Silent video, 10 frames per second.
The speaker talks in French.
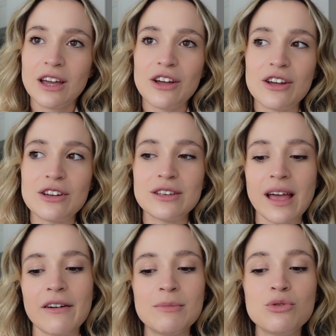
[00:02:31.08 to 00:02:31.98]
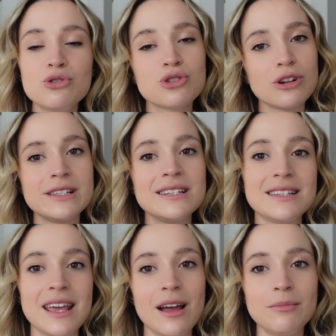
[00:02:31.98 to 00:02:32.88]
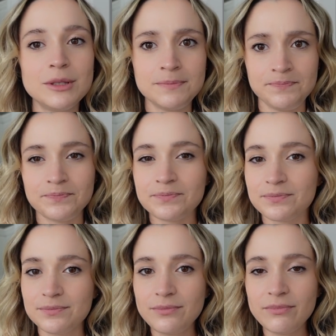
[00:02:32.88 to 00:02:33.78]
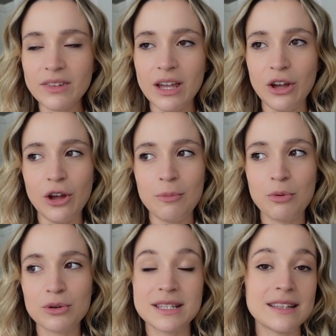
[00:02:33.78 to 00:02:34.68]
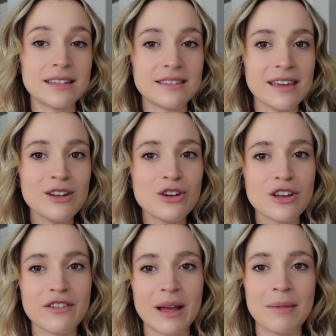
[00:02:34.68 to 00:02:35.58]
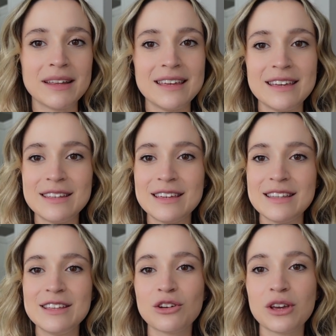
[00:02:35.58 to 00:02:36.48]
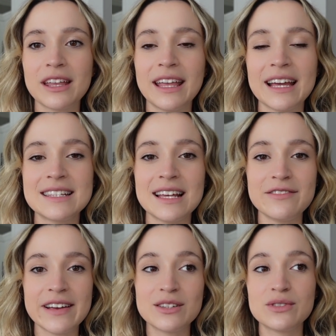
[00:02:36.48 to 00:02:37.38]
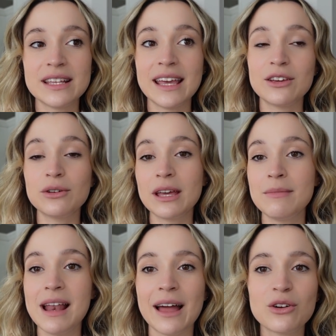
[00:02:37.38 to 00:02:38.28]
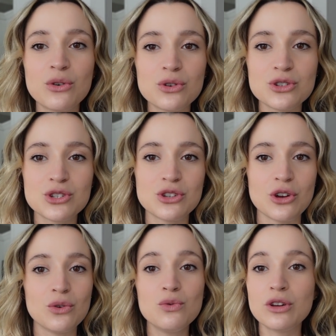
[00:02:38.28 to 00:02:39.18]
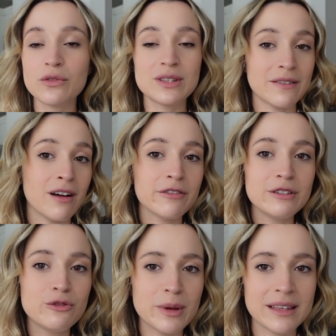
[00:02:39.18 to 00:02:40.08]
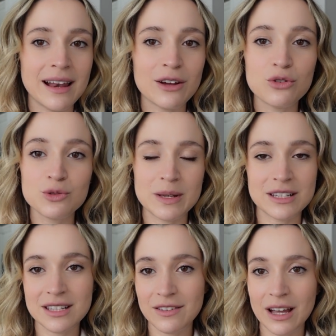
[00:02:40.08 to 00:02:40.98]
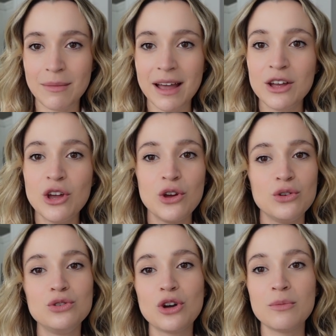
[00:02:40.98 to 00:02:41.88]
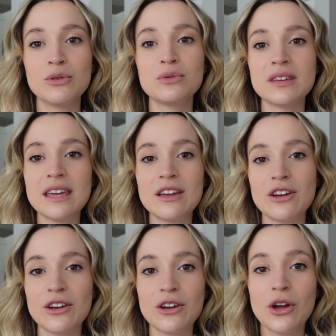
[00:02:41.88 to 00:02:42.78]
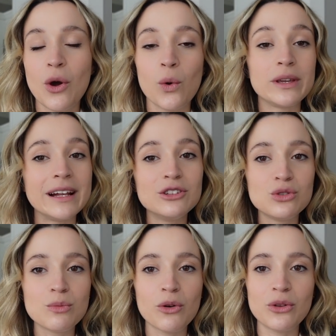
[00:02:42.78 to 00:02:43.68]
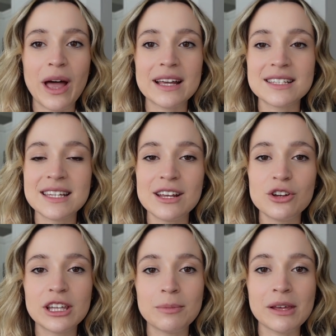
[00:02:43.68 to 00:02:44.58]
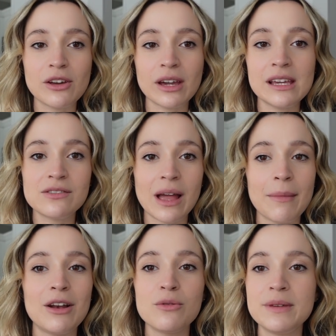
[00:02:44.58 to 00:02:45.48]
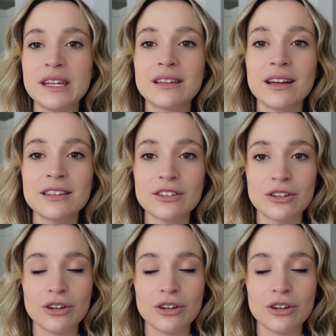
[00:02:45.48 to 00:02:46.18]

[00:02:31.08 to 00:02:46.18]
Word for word: euh, il travaille beaucoup sur le CCM. Euh, pour cet été, là, il y a vraiment des, trucs intéressants. Fait si vous êtes quelqu'un qui aime la course euh, ou que vous avez envie de vous mettre à la course parce que c'est vraiment une communauté euh, auquel tout le monde a accès, qui priorise vraiment le bien-être